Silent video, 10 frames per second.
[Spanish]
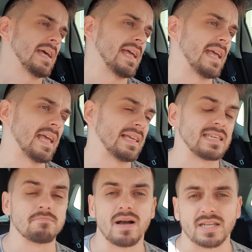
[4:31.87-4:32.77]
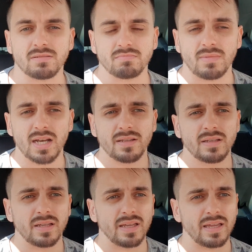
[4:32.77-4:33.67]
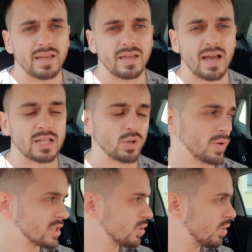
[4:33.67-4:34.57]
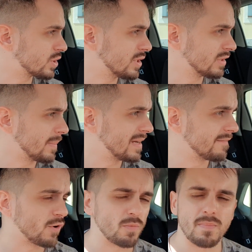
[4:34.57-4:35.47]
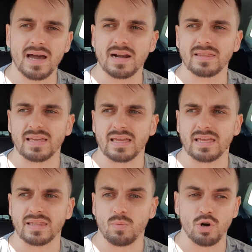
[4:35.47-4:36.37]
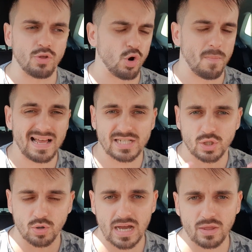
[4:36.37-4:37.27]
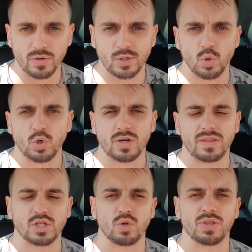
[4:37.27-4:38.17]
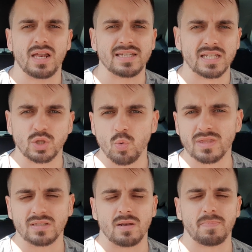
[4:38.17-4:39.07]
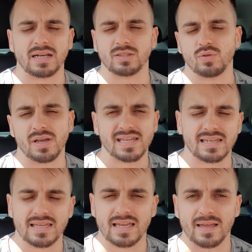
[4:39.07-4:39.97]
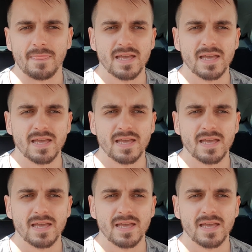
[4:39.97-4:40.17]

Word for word: Y sin más, ¿vale? Eh, a todo esto os quiero también informar de, bueno, de lo más sonado incluso en redes sociales, en Twitter, del partido de ayer de,